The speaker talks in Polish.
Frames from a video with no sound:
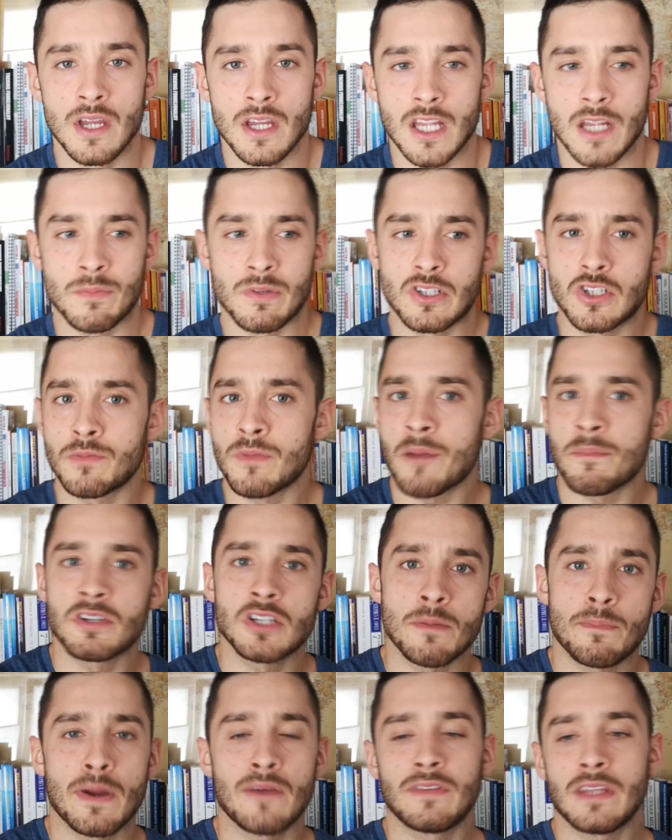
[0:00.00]
jakby trzymamy
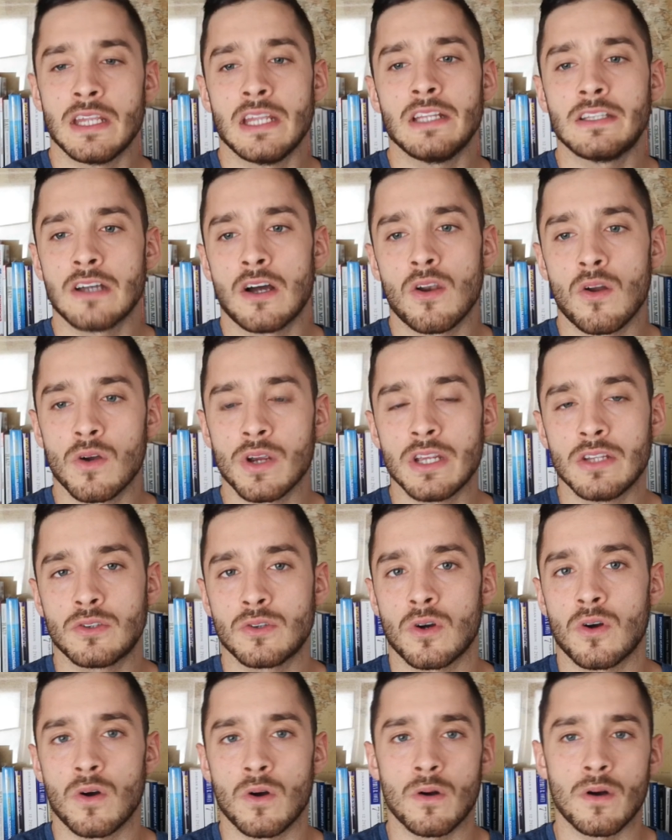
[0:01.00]
się pewnej ideologii,
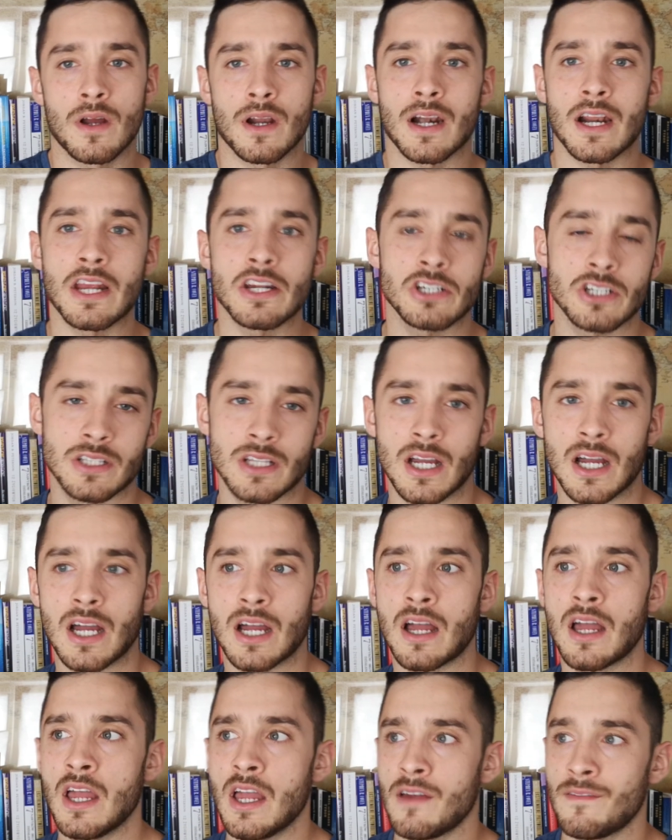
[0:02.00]
to
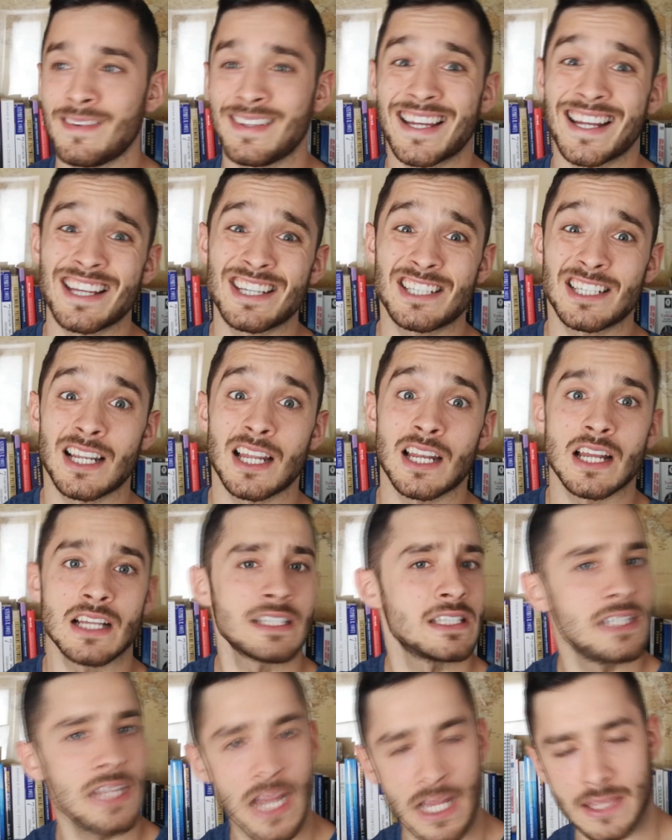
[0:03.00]
reszta wydaje się dla
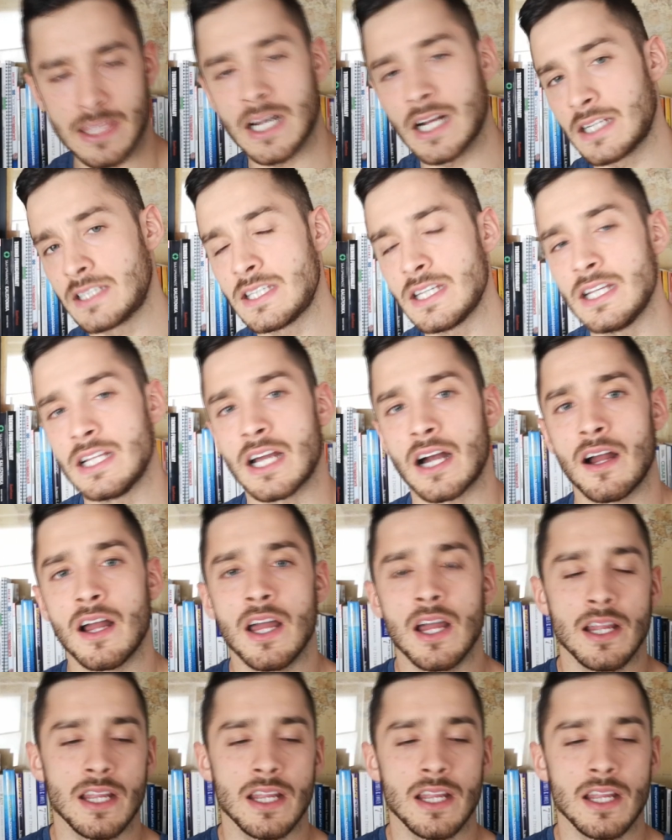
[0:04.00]
nas nieatrakcyjna.